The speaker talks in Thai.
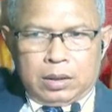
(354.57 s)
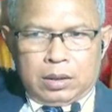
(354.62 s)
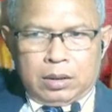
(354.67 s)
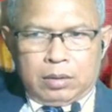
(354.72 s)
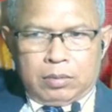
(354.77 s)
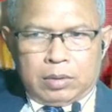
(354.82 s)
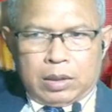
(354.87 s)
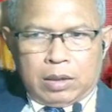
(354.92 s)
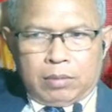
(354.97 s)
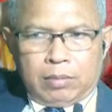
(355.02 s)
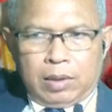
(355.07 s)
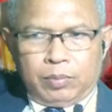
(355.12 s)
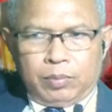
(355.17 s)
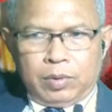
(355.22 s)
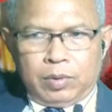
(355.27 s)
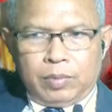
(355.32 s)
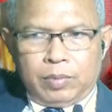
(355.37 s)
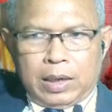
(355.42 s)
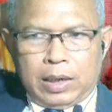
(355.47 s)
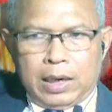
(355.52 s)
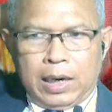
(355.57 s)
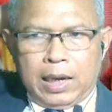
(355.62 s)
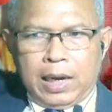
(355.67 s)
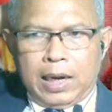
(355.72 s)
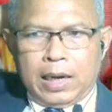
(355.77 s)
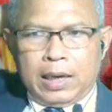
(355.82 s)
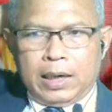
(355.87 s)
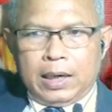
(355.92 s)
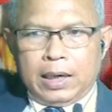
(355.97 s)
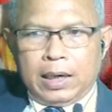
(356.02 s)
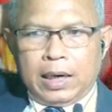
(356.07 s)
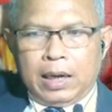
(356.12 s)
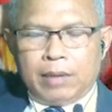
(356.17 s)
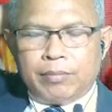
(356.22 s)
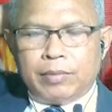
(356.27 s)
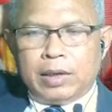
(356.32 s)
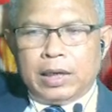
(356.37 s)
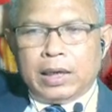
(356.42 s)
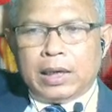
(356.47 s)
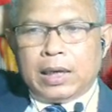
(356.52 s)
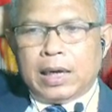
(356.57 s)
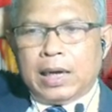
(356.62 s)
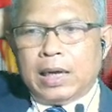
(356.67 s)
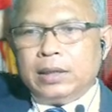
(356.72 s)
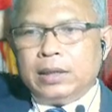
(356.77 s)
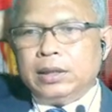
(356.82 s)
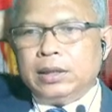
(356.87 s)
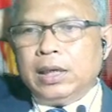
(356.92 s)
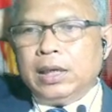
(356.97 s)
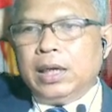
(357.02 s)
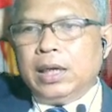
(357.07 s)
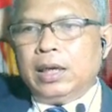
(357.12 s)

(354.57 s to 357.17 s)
สามารถพึ่งพาได้นะครับ ในการที่